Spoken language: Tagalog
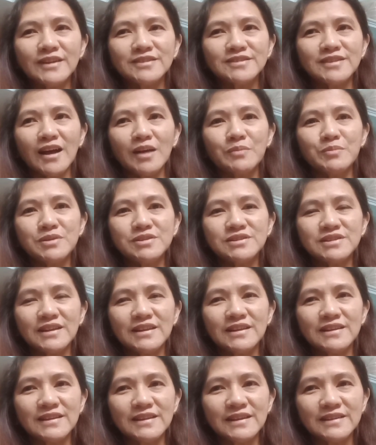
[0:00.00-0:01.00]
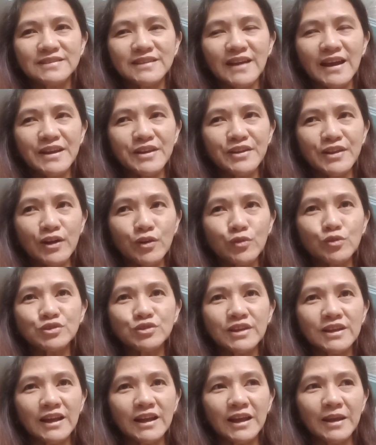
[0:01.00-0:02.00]
at saka Michelin's. Ayun ang
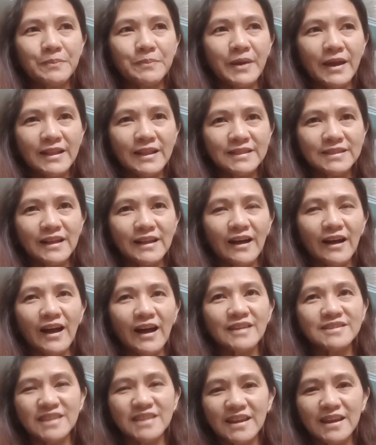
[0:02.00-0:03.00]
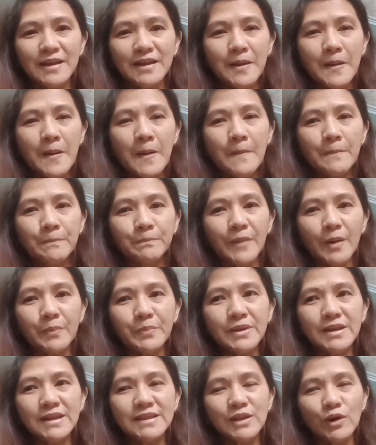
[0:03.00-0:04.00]
gusto ng ibenta kasi
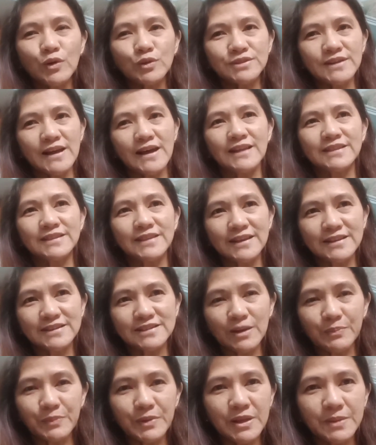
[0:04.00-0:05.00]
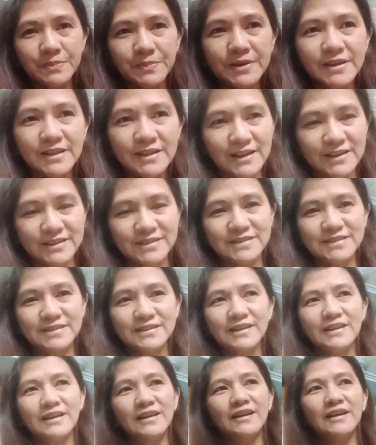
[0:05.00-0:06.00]
mabili daw sa atin sa Pilipinas.
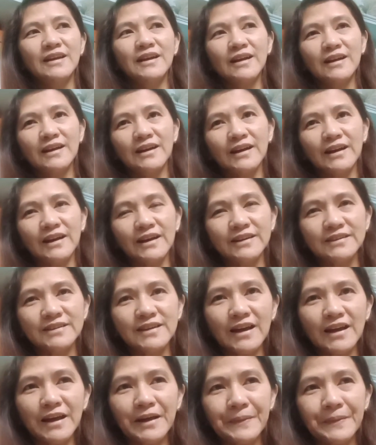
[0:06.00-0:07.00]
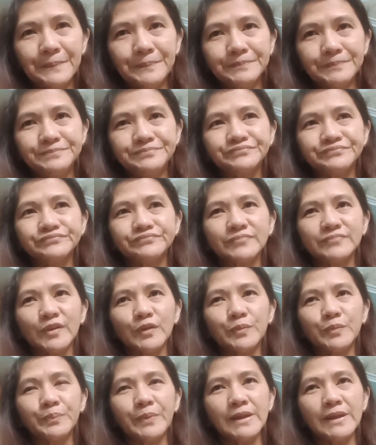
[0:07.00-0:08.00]
Kaya, mm,
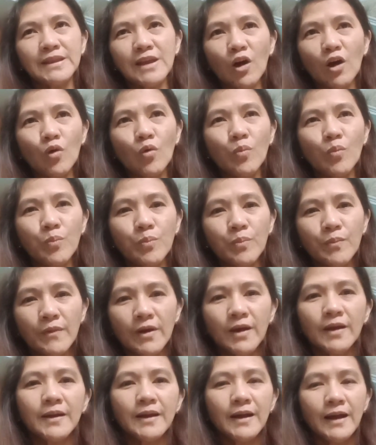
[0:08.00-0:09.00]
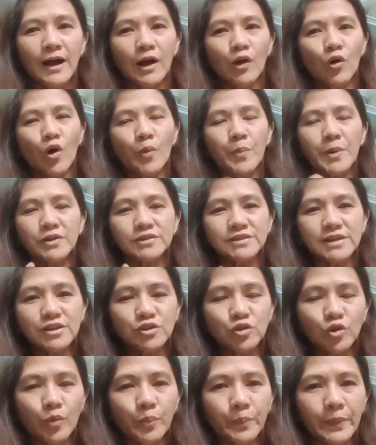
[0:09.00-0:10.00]
yun, pwede akong, ang offer ko sa
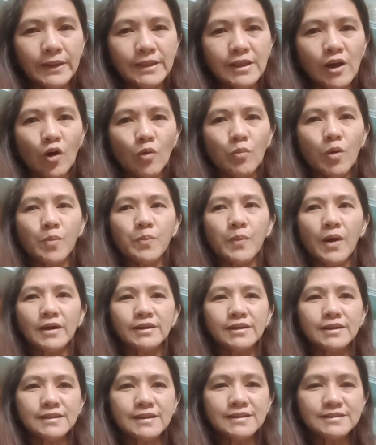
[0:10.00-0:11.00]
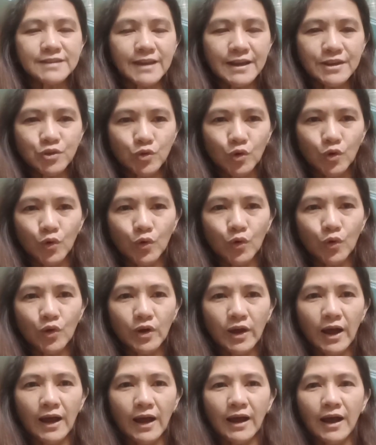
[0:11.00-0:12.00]
inyo, pwede ako mag-marketing sa inyo,
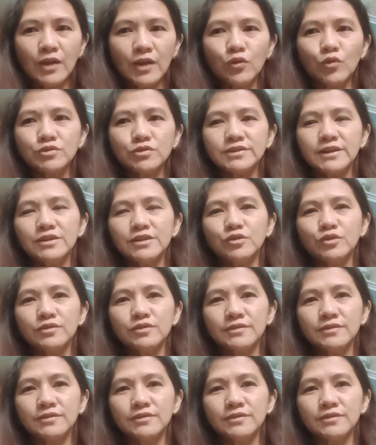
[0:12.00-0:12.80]
ang ano ko sa inyo,